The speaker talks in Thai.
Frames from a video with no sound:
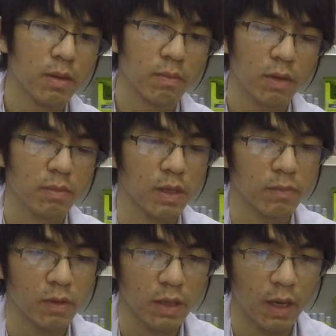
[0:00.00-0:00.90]
ไม่เหมือน
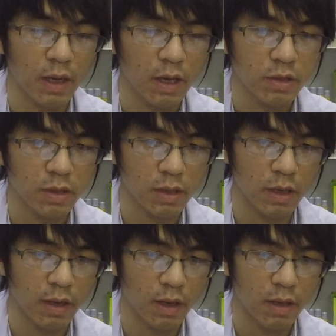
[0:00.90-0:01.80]
พวกยาฆ่าเชื้อหรืออะ
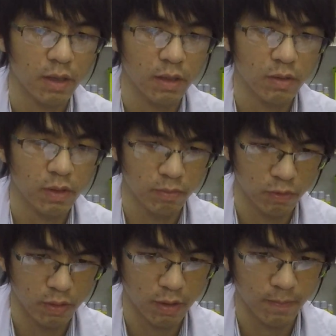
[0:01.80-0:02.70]
ไรนะ อันนี้ต้องรีบหยุ
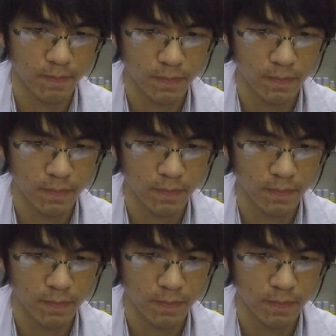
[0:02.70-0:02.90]
ดนะครับ